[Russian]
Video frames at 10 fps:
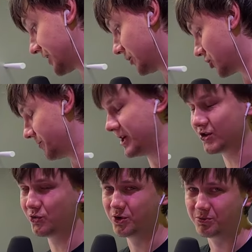с которым, я
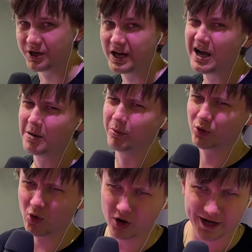думаю, мы
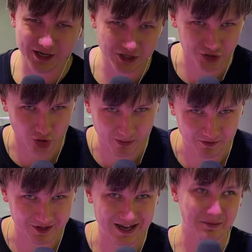многое еще
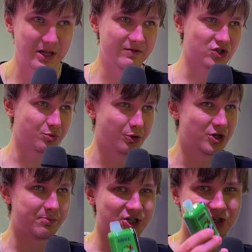повидаем. Главное, чтобы он не
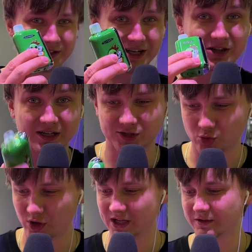пожелтел к
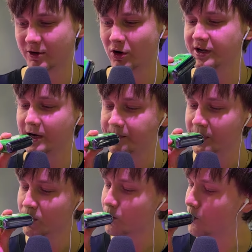концу этого ролика.
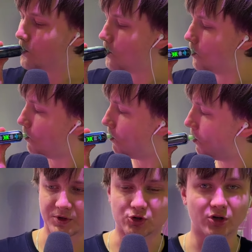М -м
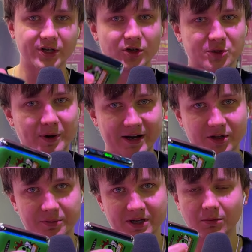кто-то ее спарил,
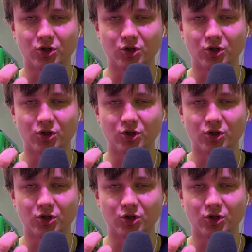ребят. Мы